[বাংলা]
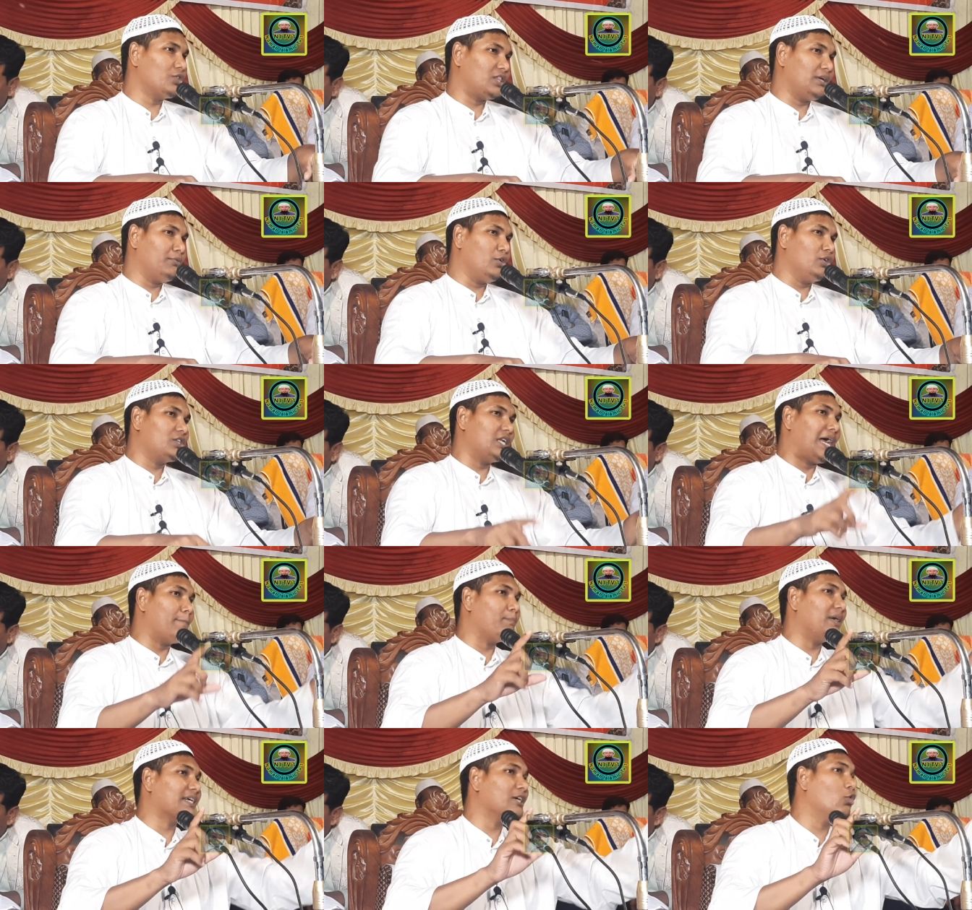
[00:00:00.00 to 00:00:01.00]
করতে বলেছেন
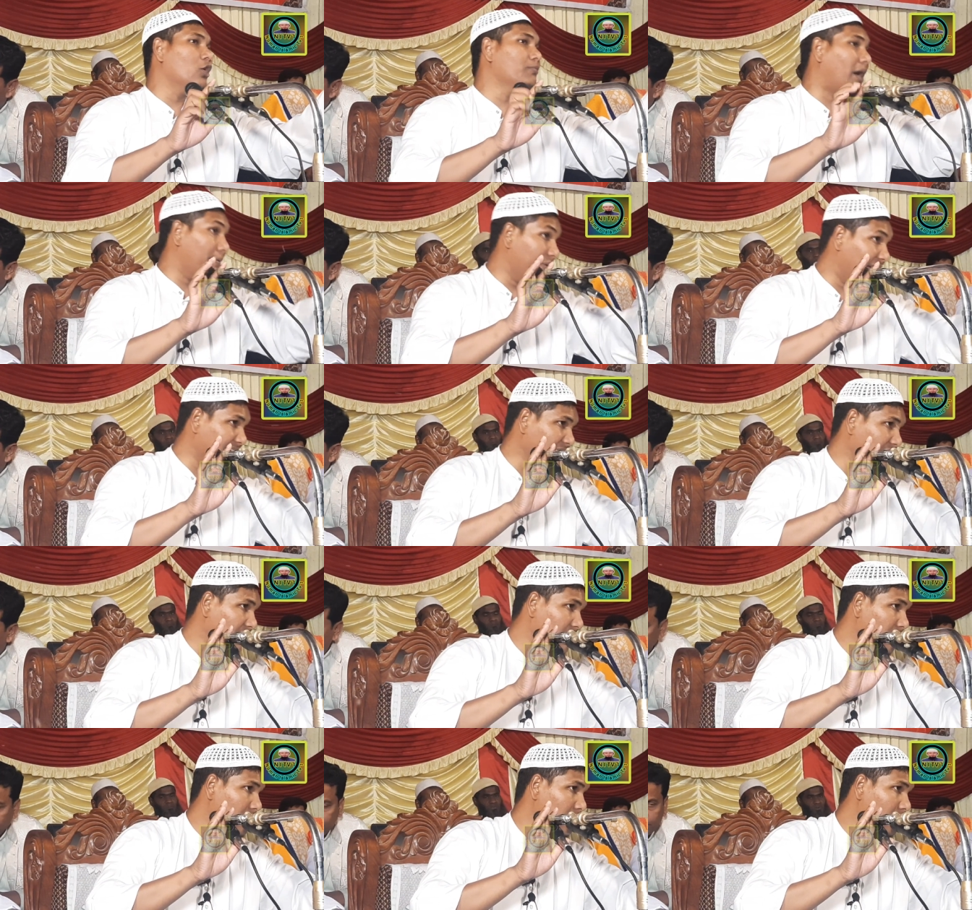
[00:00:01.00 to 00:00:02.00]
আপনাকে ওইভাবেই
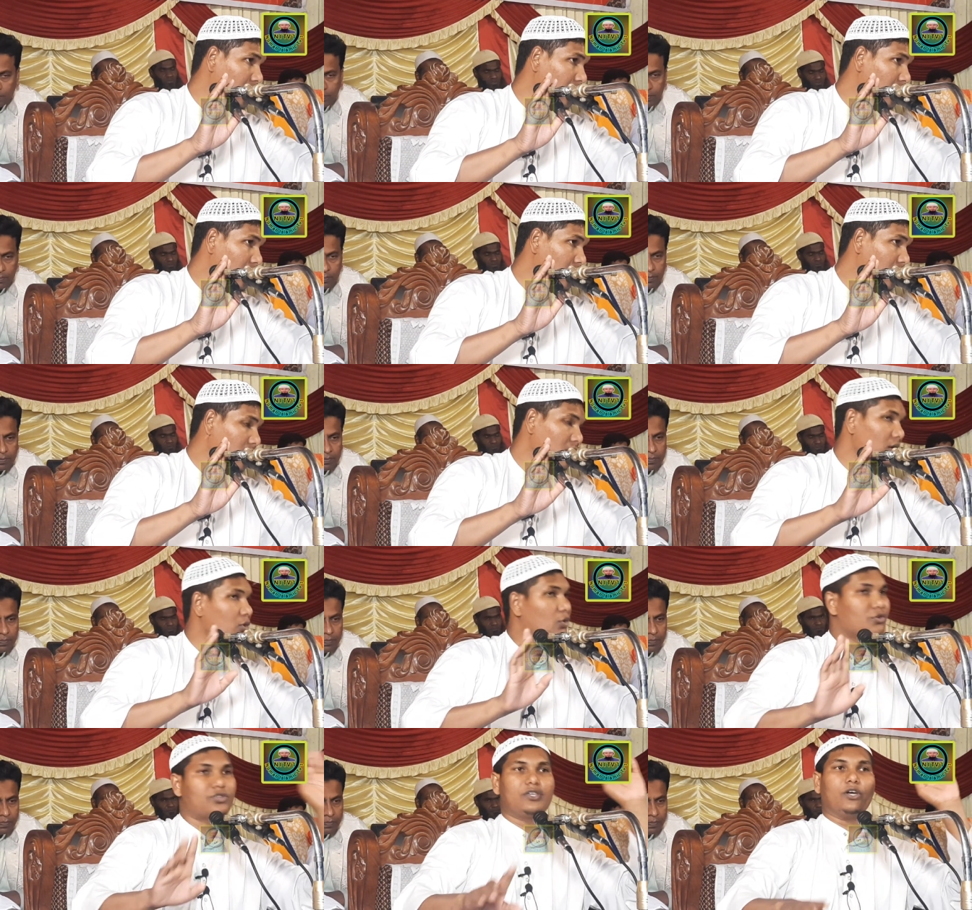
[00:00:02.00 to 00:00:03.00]

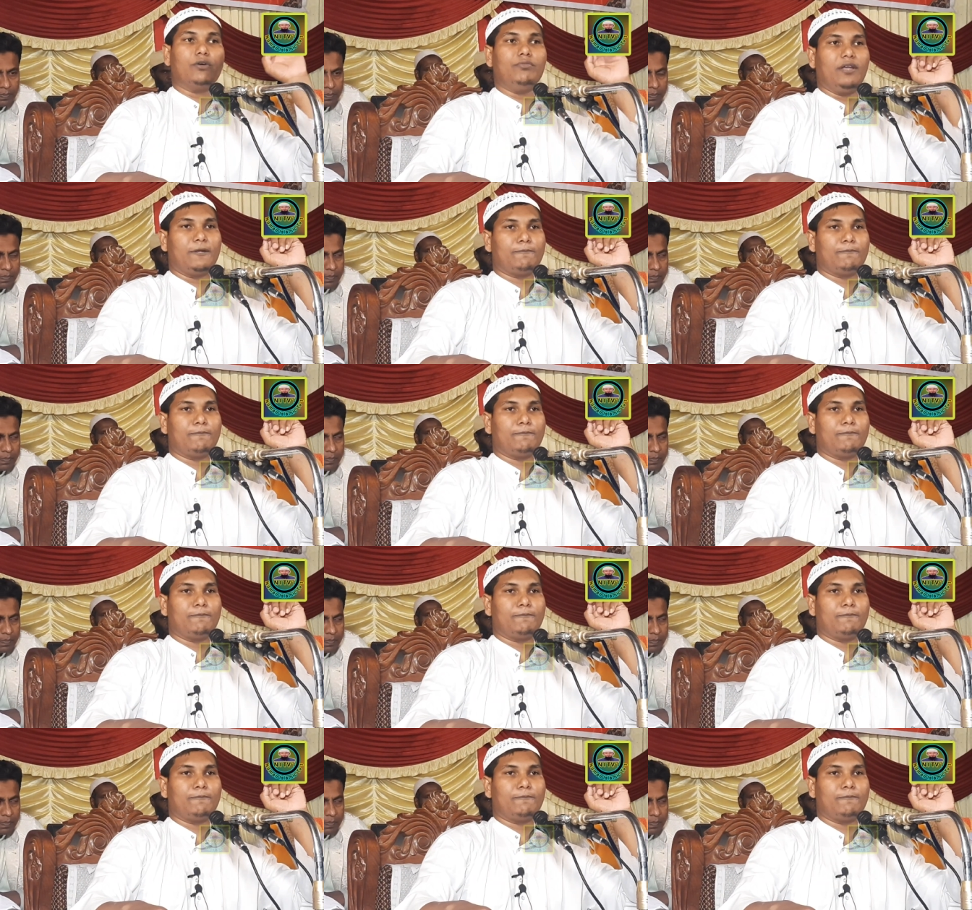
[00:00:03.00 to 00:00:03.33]
করতে হবে